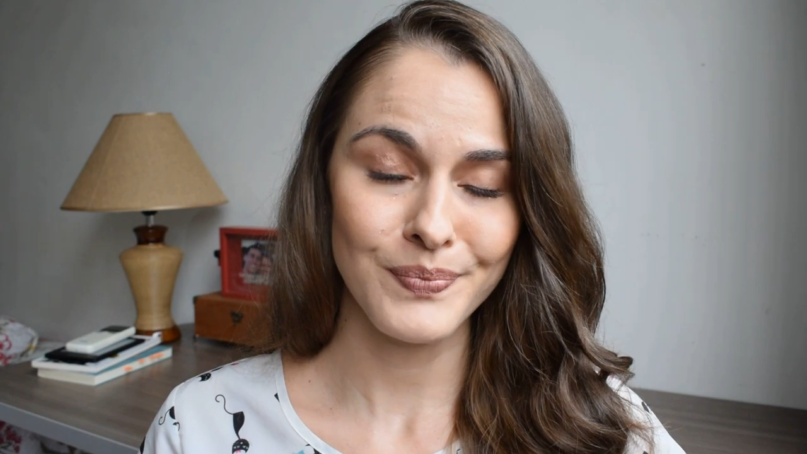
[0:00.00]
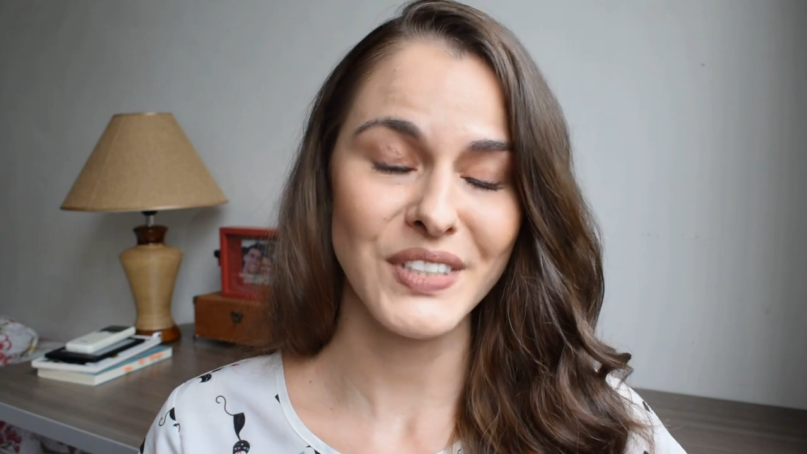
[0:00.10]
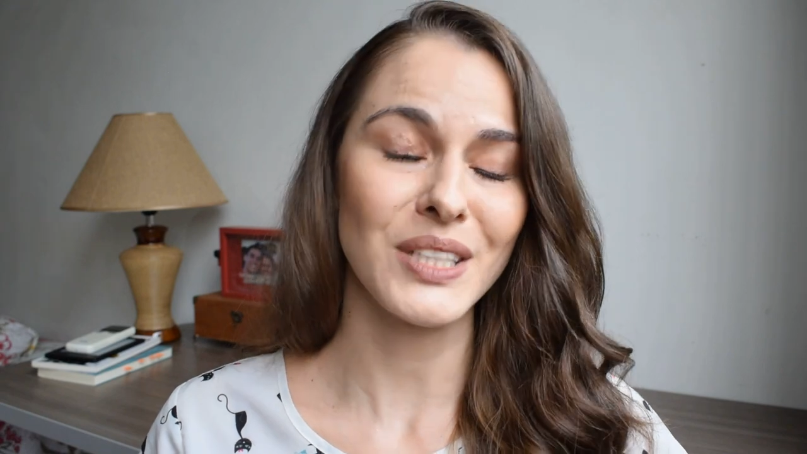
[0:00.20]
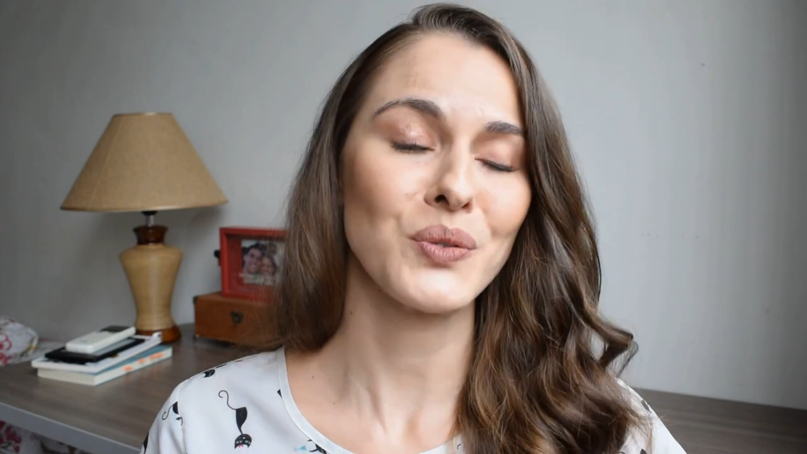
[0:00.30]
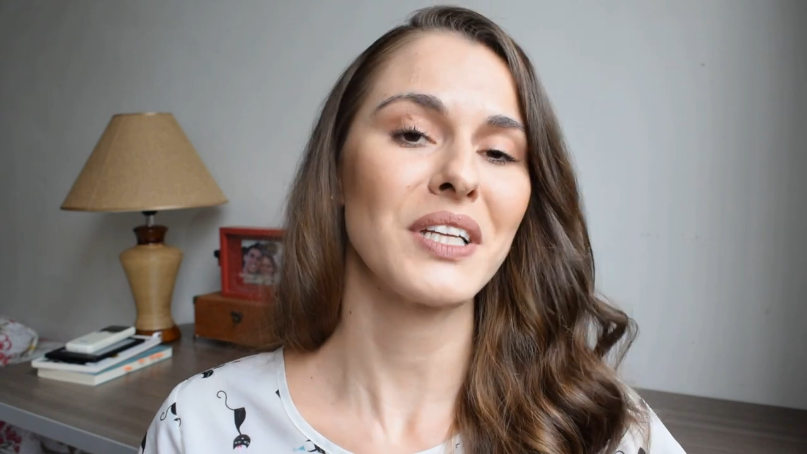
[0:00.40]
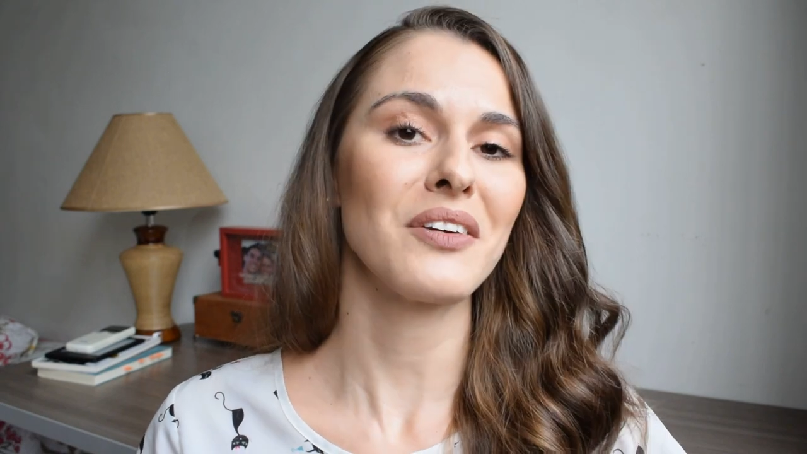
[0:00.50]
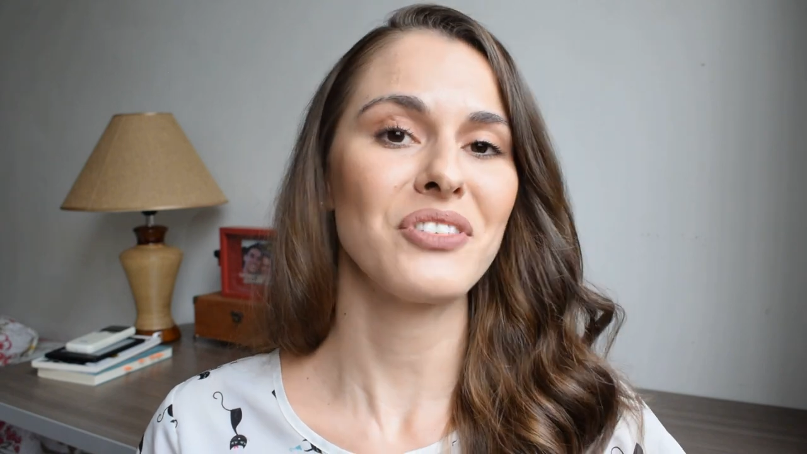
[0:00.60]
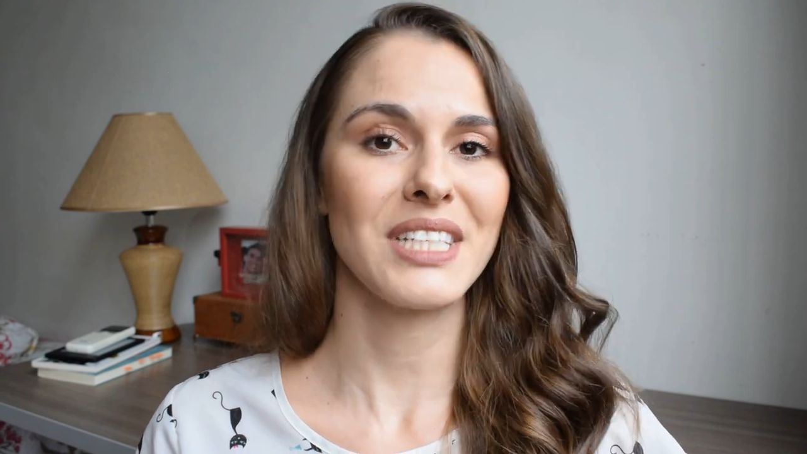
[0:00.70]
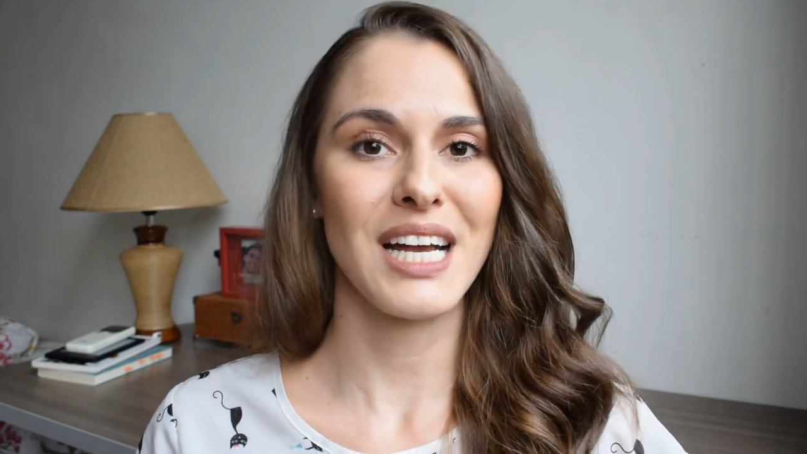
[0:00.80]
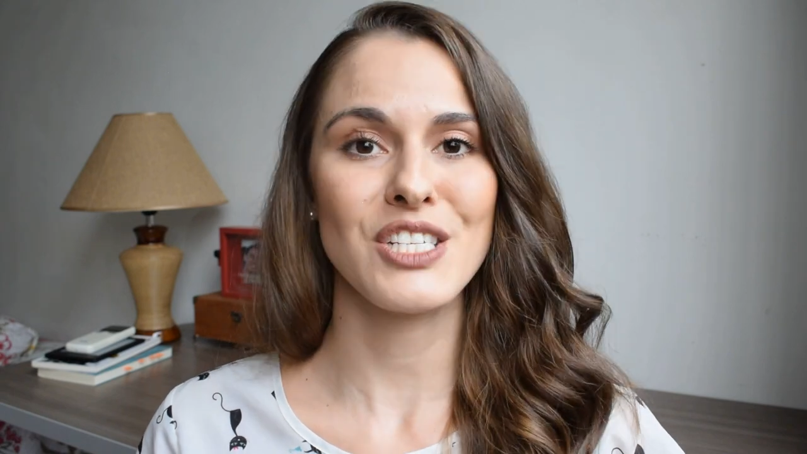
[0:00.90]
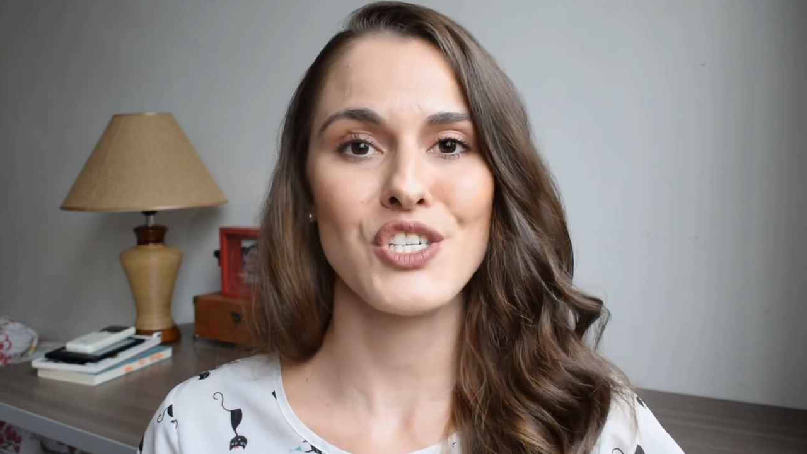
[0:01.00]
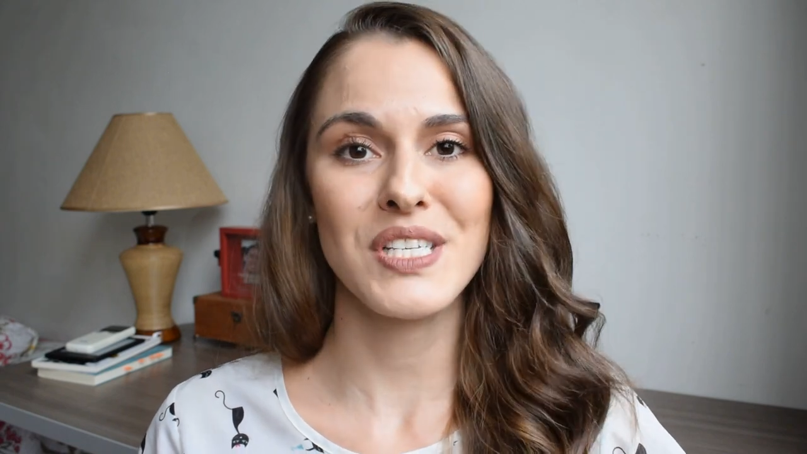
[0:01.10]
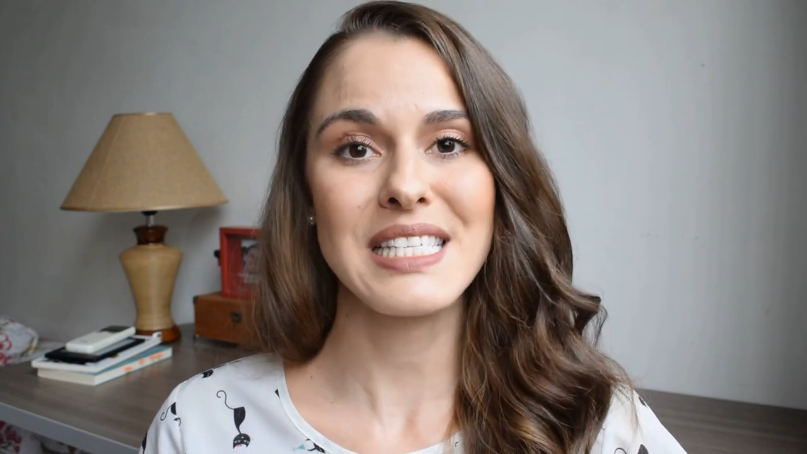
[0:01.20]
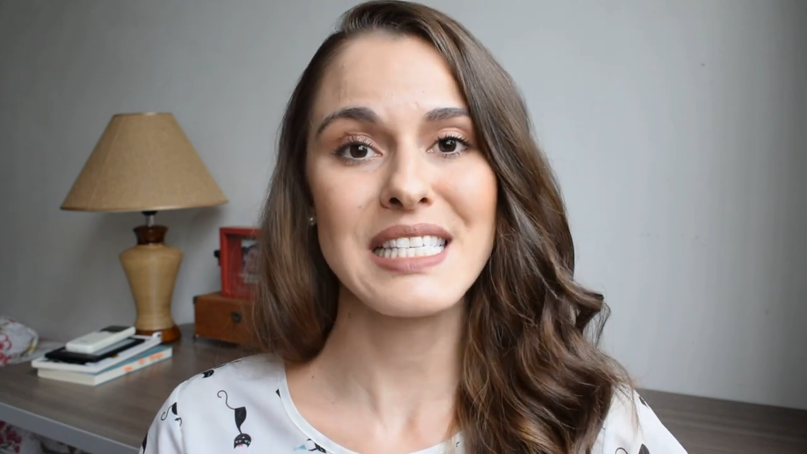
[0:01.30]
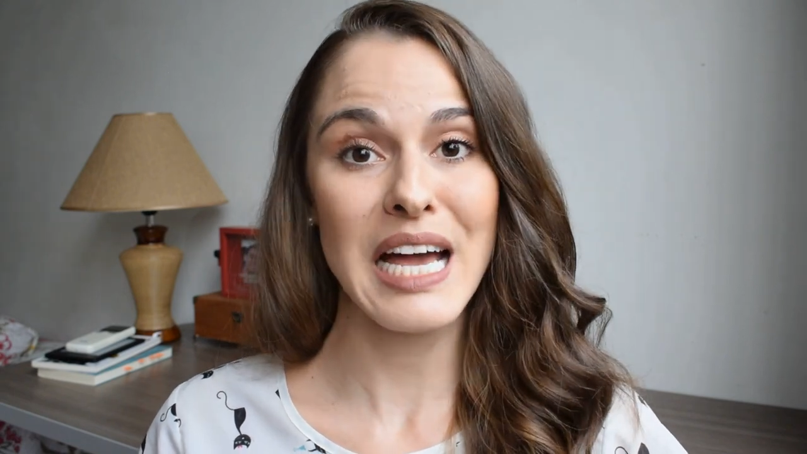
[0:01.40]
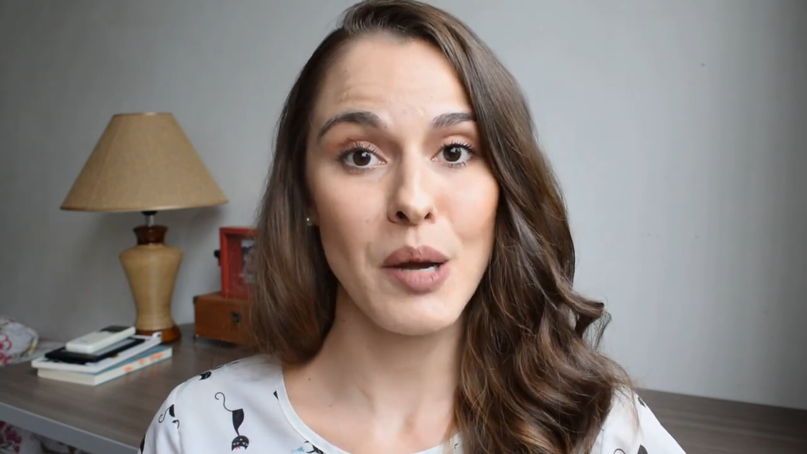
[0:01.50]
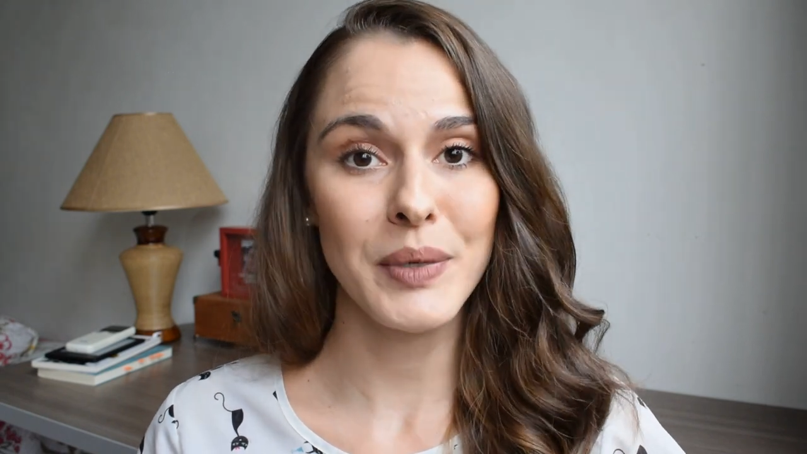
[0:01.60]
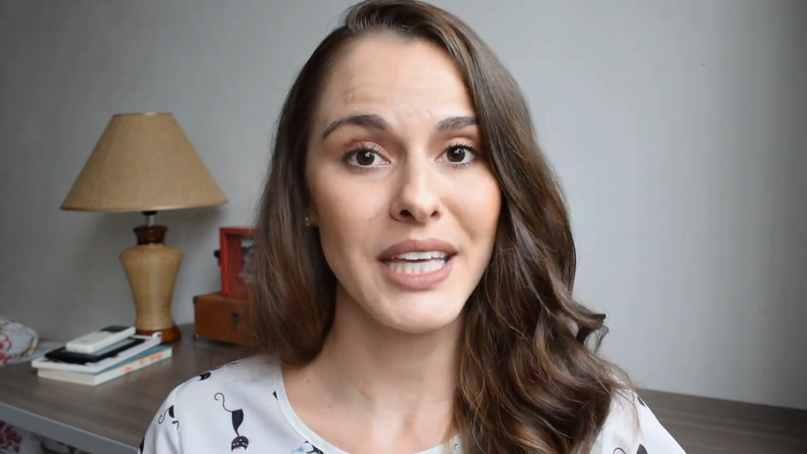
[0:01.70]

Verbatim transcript: sendo que na verdade a gente sabe